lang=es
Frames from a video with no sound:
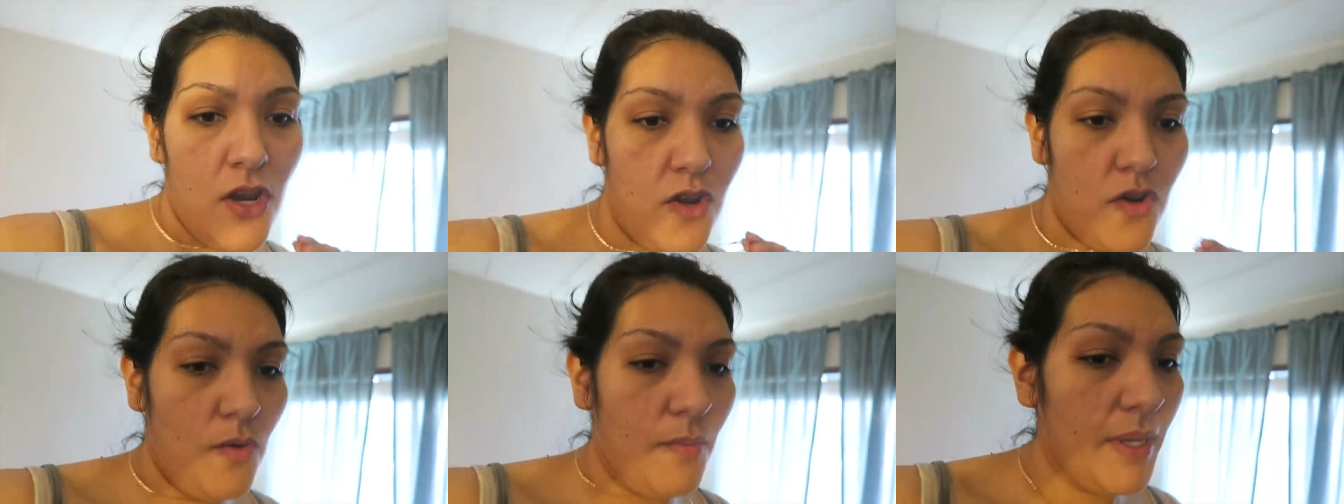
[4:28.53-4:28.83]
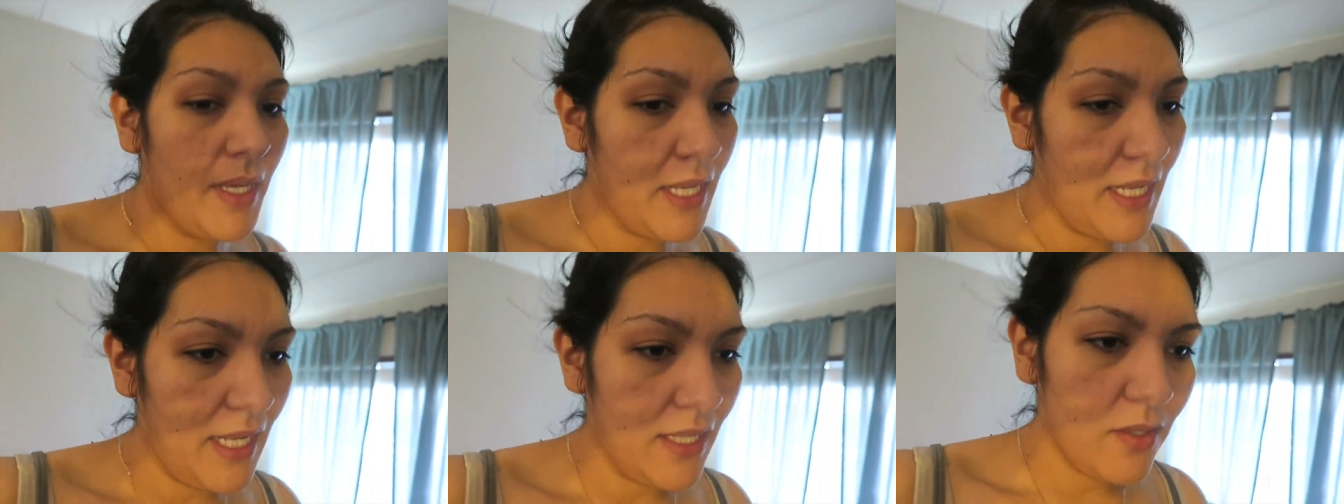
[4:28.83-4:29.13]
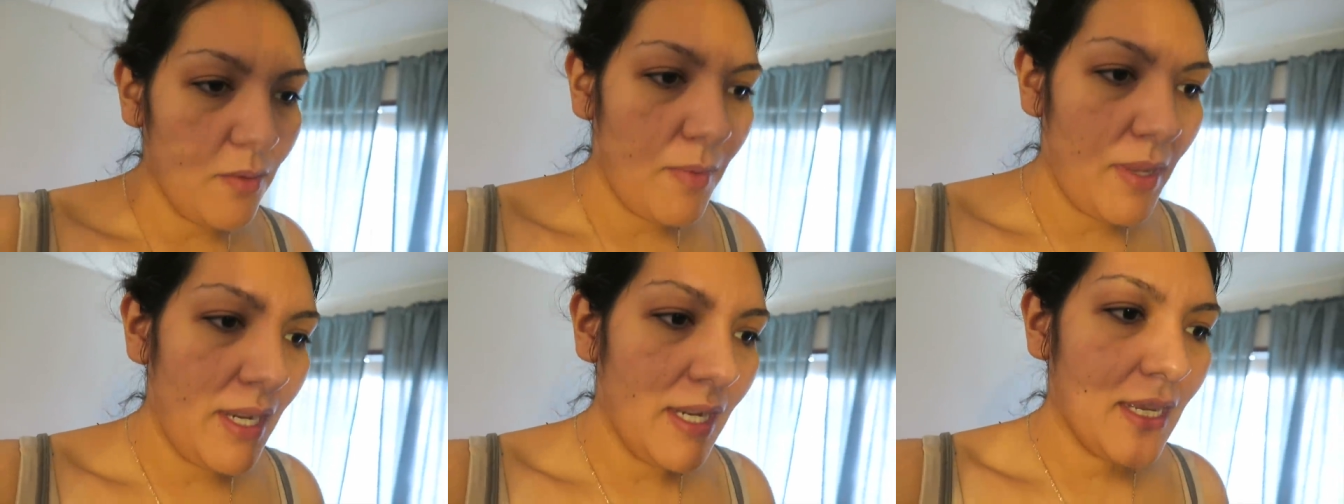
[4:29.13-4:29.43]
No me
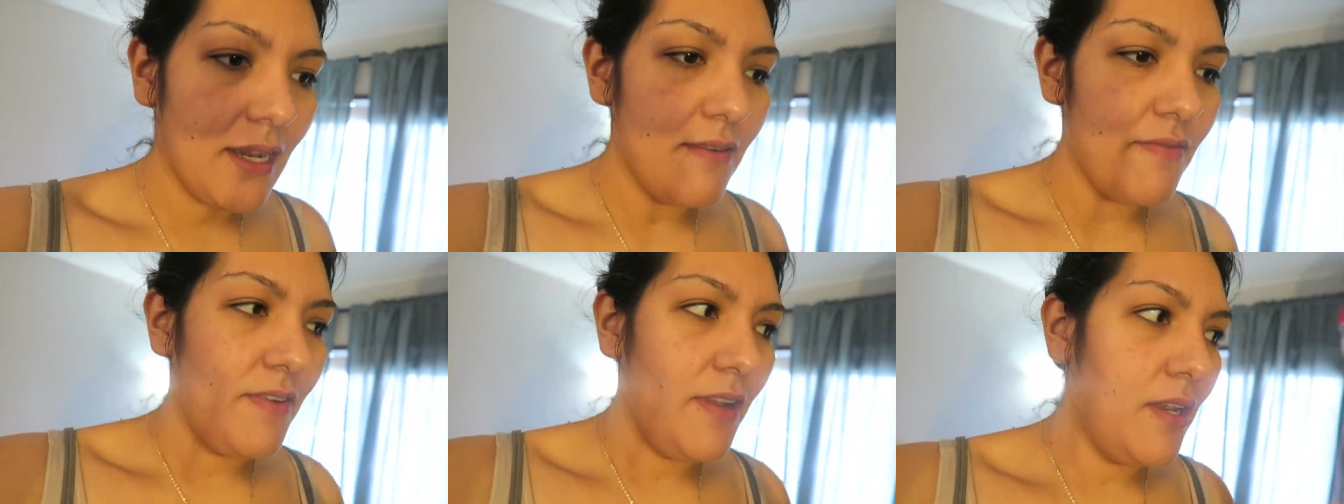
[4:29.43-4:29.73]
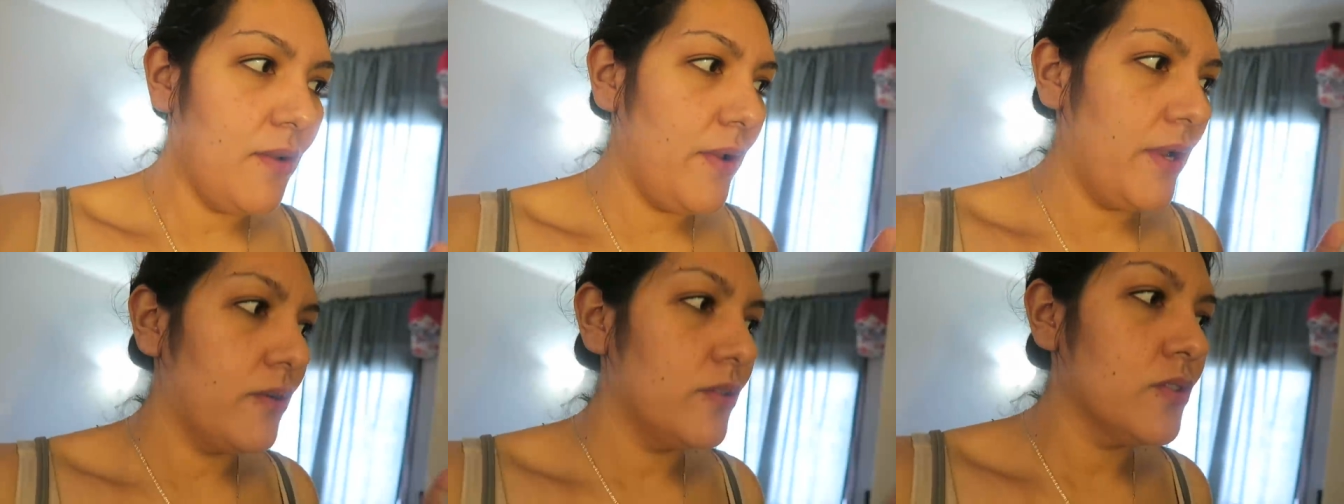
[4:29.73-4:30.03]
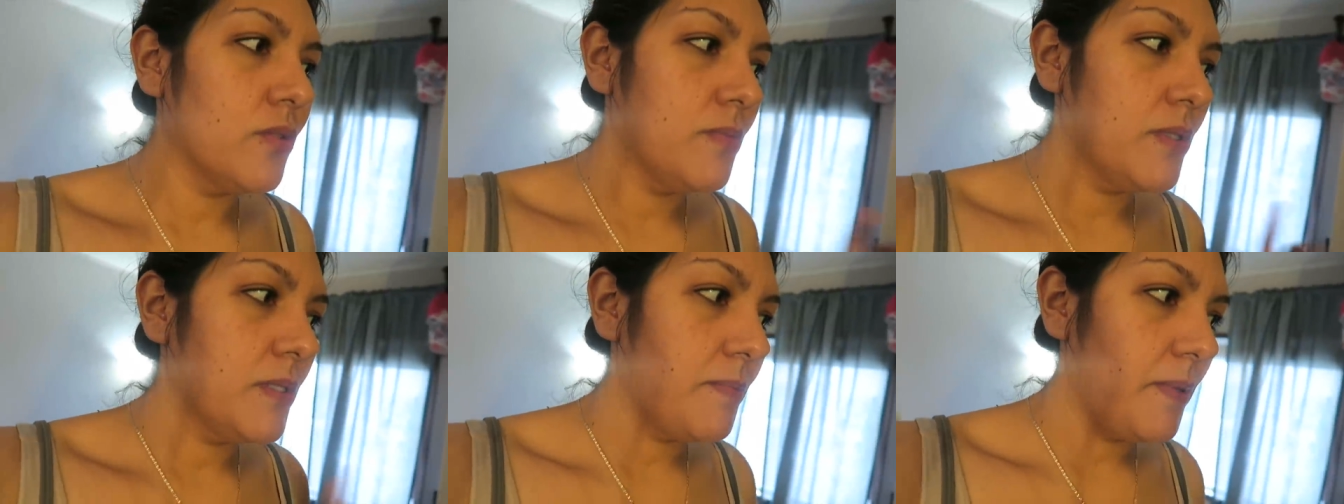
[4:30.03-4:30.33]
quería tomar el café
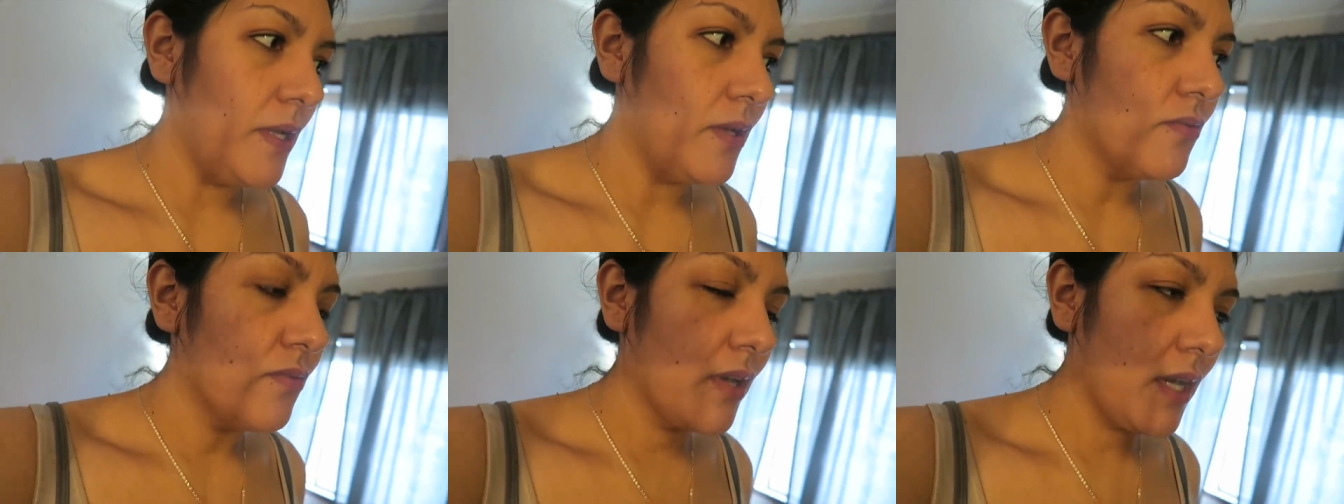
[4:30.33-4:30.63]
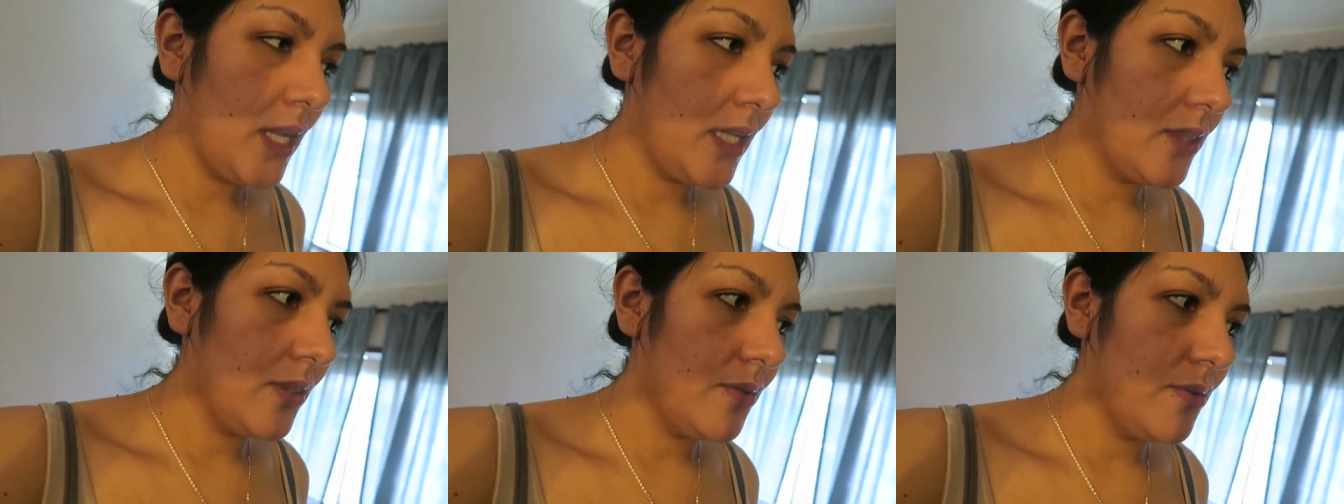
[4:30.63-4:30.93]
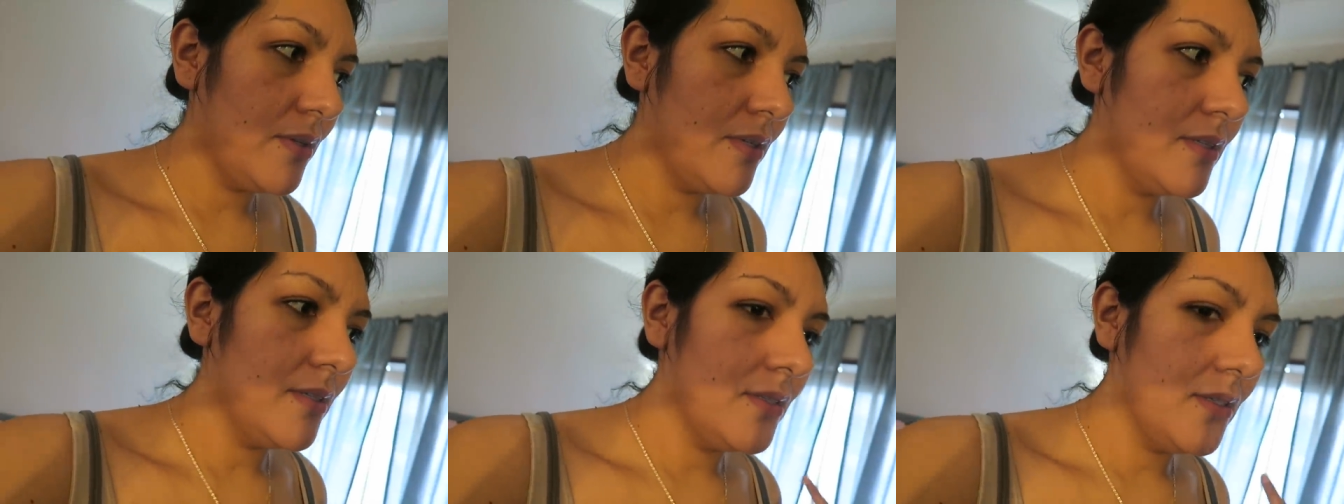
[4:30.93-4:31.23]
luego, se me esperé un
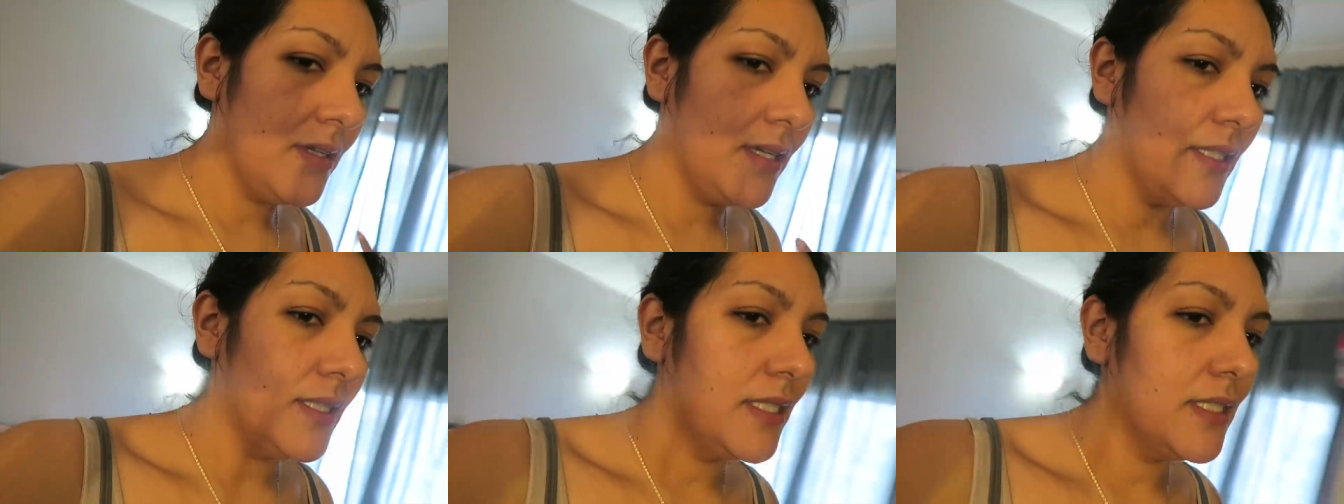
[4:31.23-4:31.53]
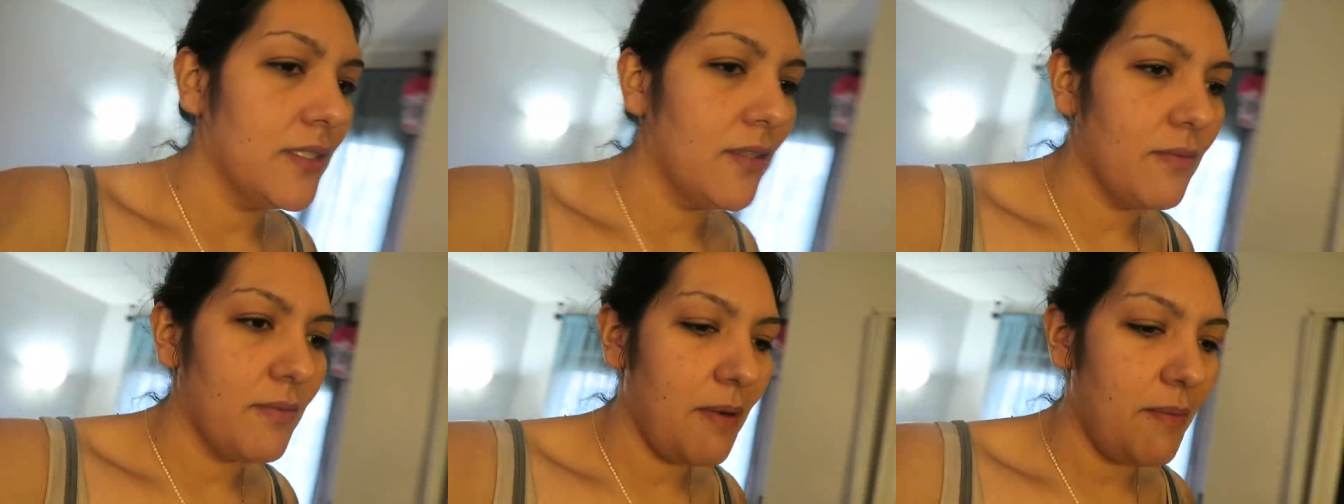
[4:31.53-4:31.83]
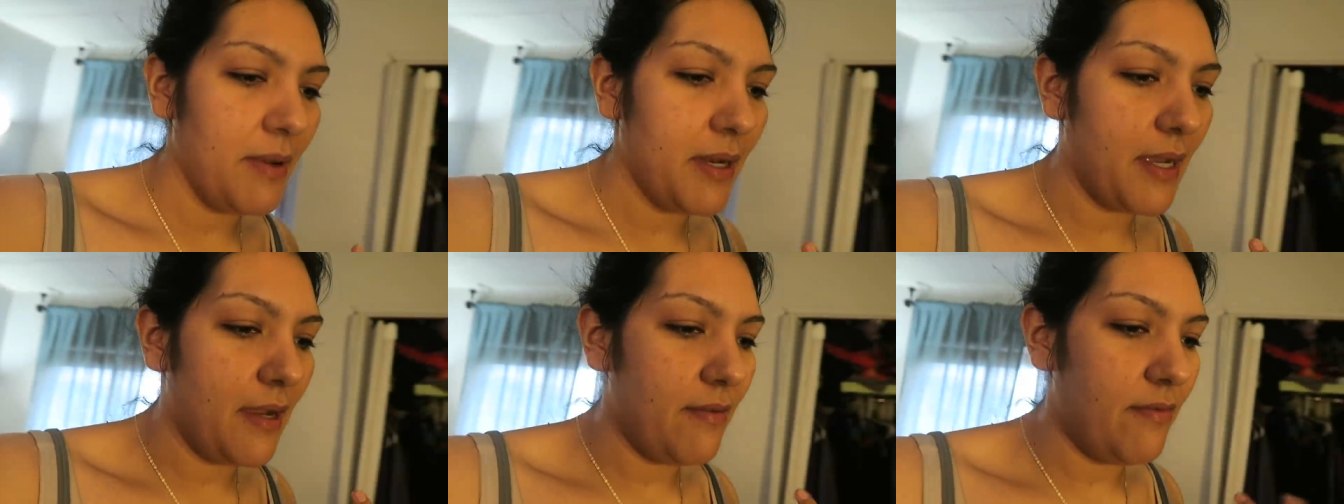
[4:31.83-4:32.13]
rato antes de
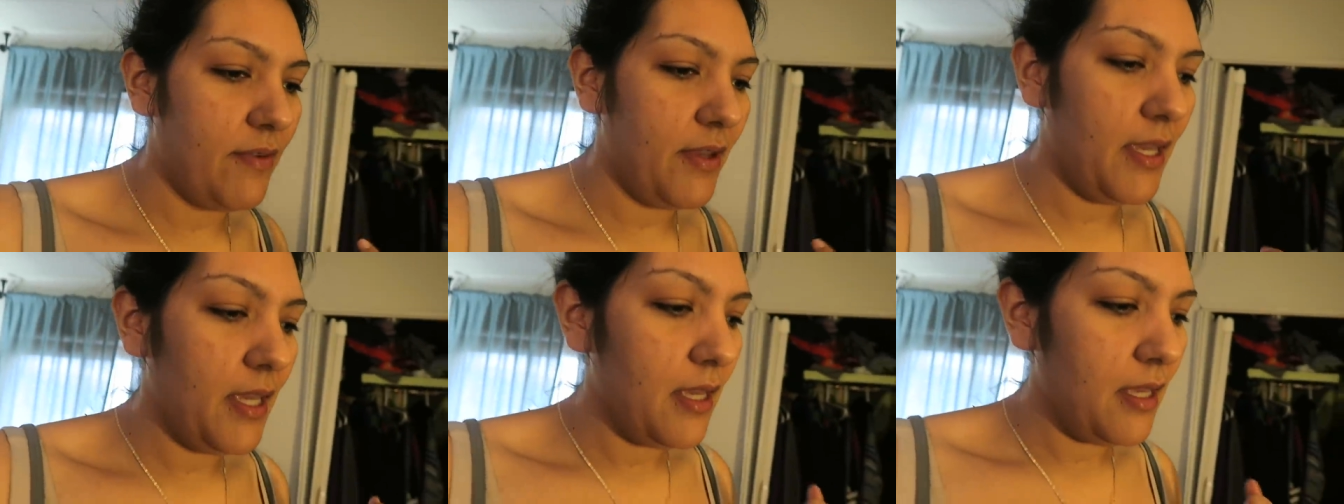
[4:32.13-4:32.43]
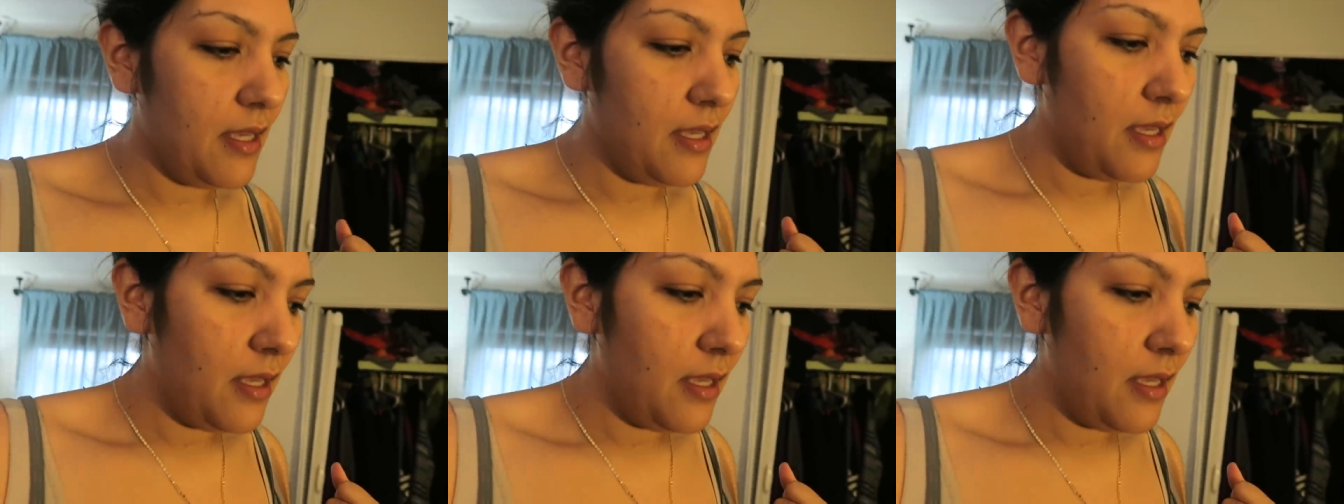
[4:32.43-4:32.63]
tomar el café.